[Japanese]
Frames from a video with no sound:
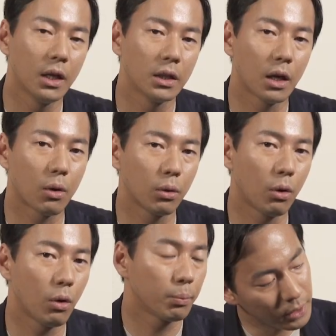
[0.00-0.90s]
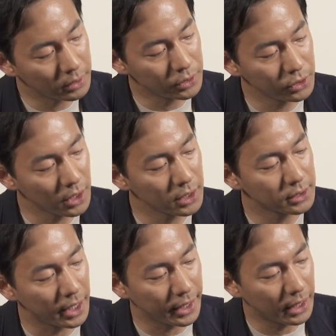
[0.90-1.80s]
でこの17
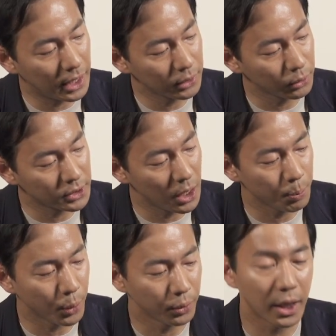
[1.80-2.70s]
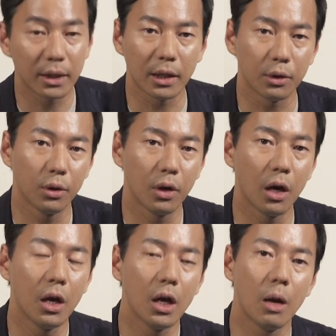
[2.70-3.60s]
歳カートチャンピオンになったっていうの
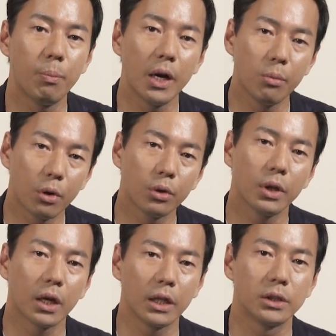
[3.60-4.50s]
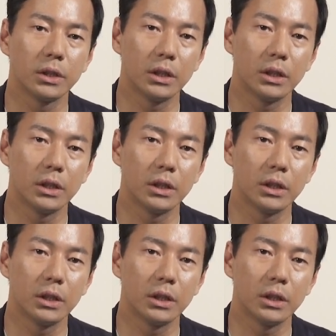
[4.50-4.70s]
はやっぱり僕の中で